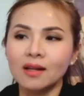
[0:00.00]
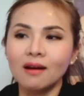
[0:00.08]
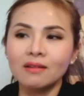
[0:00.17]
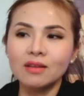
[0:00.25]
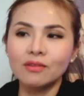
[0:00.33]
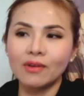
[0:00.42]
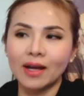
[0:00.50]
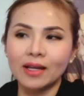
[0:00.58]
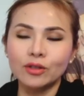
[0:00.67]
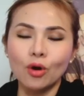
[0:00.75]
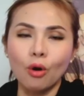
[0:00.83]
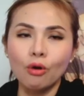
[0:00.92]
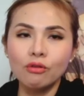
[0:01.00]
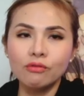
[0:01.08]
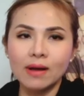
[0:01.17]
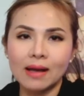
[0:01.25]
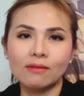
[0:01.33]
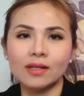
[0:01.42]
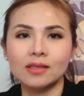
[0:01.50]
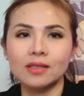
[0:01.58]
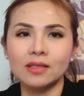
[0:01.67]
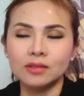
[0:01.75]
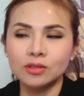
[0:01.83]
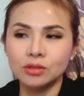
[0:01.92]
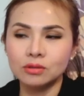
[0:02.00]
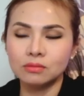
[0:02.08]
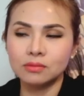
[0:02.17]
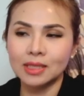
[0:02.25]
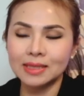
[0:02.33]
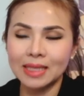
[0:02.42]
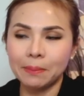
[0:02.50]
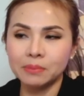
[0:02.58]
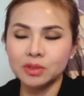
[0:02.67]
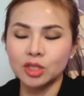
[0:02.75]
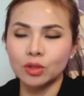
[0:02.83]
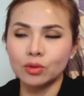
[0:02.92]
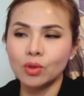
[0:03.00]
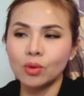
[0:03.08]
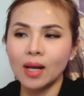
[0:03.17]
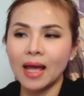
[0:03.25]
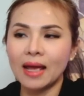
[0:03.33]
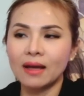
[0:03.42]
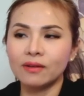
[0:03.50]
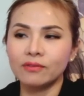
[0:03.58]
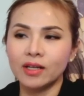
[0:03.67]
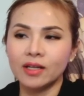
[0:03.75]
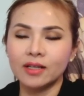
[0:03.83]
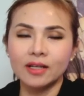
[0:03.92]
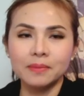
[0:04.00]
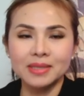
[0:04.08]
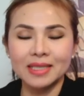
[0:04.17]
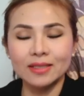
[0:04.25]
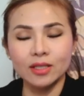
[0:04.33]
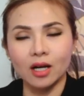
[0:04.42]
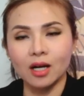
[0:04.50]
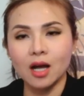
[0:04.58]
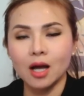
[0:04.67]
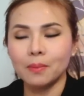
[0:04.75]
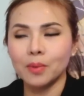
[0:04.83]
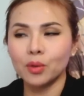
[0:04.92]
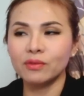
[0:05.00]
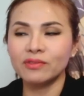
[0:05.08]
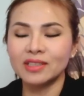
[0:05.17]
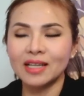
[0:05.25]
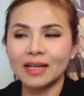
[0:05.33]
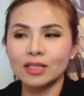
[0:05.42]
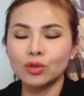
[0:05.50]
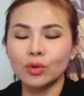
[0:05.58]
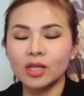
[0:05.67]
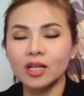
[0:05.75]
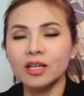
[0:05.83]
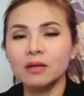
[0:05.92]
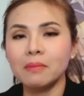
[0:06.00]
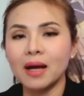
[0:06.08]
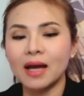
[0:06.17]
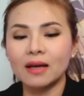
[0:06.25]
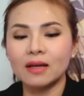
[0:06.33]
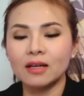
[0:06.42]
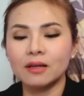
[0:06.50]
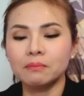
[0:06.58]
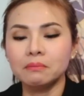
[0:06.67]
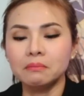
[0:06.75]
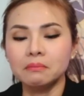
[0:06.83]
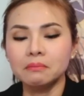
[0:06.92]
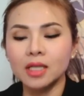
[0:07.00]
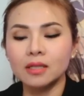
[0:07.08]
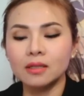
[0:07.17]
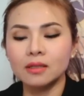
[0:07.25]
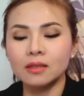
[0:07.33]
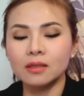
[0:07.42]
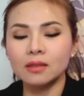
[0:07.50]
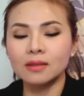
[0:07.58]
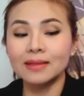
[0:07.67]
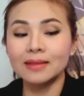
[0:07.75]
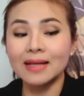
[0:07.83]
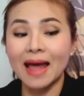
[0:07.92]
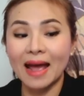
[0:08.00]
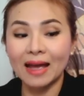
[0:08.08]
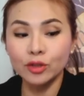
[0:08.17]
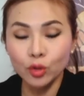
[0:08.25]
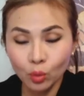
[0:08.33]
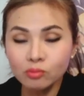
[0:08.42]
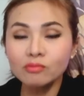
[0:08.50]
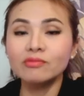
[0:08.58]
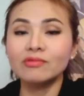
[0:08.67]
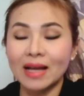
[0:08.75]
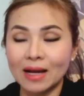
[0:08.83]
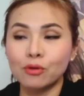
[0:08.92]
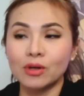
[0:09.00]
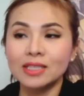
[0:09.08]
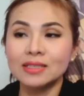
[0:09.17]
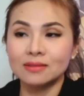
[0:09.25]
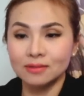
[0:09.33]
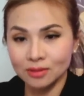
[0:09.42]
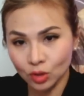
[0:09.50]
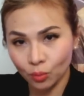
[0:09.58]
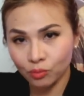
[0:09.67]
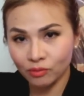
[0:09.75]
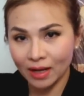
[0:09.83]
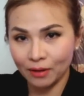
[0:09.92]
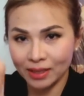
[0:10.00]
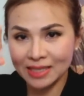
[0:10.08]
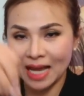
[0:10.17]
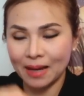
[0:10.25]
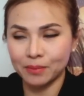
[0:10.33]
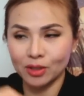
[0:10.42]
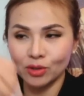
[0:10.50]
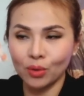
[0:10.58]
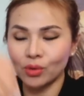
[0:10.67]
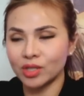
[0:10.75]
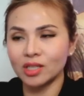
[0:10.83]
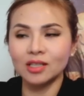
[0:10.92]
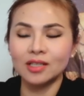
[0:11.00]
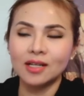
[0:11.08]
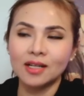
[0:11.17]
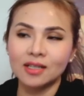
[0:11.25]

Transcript: lớn như vậy đổ vào là tiền cái trăm triệu đô la về để mà xây dựng mà quý vị thấy rồi khi mà mình đã nhúng vào cái nhúng vào cái chàm đó rồi á